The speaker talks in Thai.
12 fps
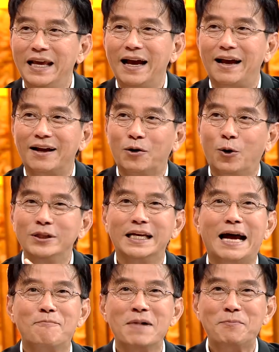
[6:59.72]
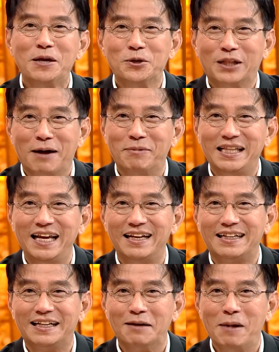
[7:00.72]
นี้คนจะทำเมื่อไปอยู่ต่างประเทศ
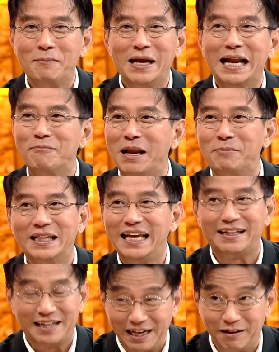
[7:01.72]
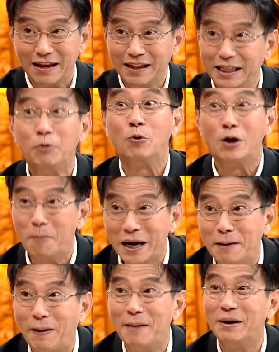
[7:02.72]
ทำไมไม่ทำในประเทศที่ที่คุณก็ไม่เค
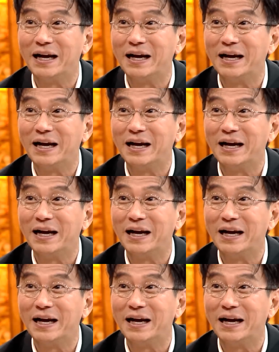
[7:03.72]
ยไปเห